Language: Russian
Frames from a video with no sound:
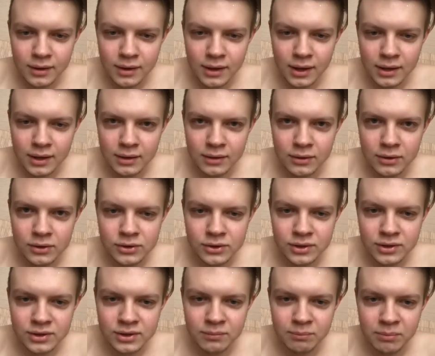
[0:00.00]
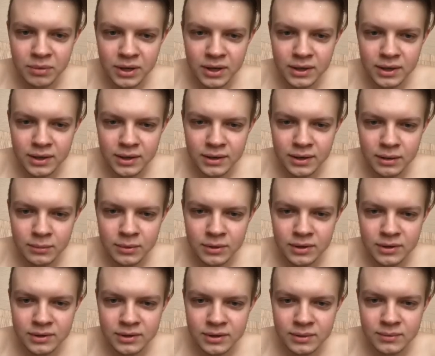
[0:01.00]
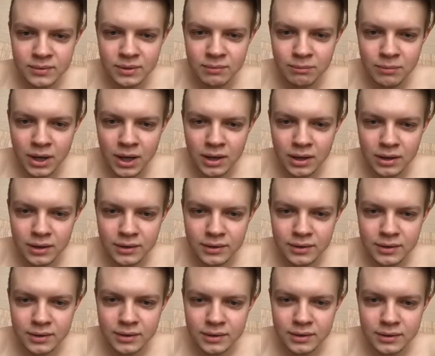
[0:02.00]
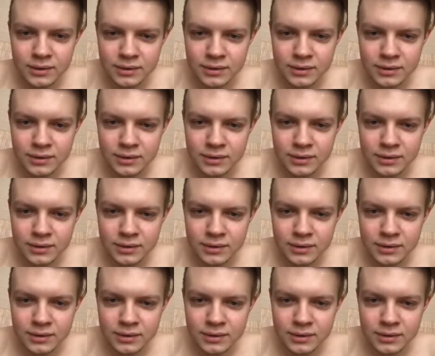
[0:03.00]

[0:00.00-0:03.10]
Как относишься к СП и не хотел бы ты с ним забатлить?